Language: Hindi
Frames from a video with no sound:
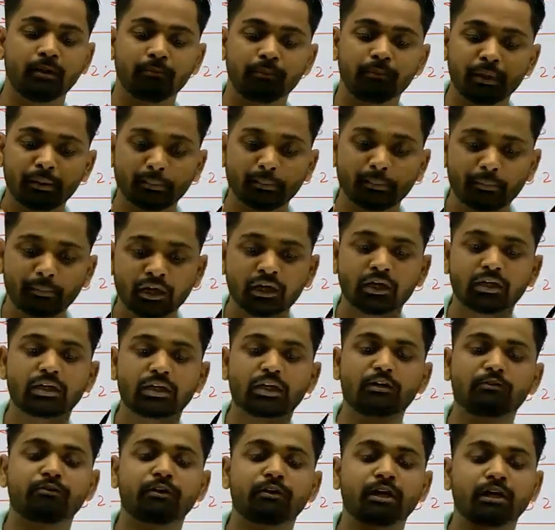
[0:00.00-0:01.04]
पेपर अगर
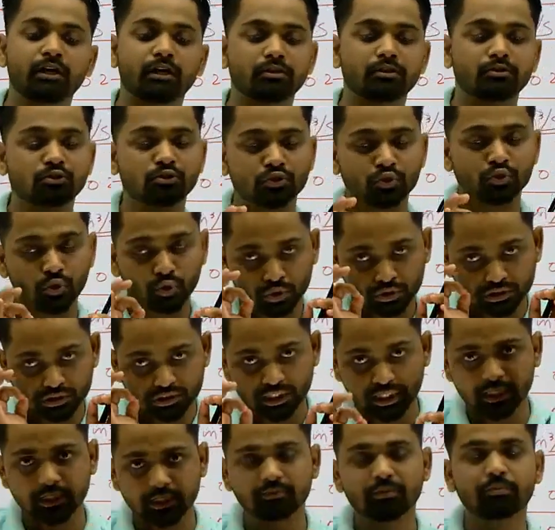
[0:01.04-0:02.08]
टफ आएगा तो जो लोग
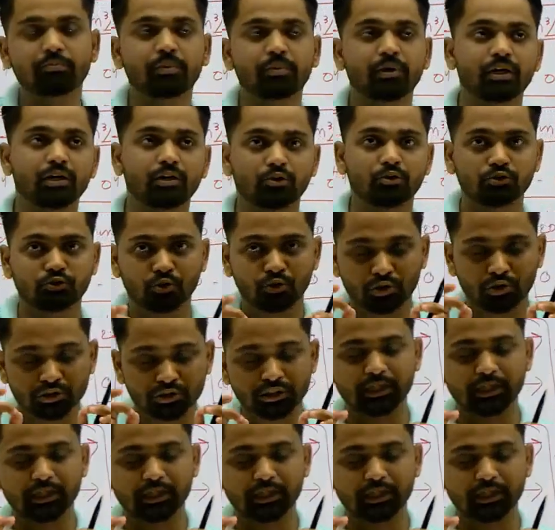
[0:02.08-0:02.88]
सही में पढ़े हो जो लोग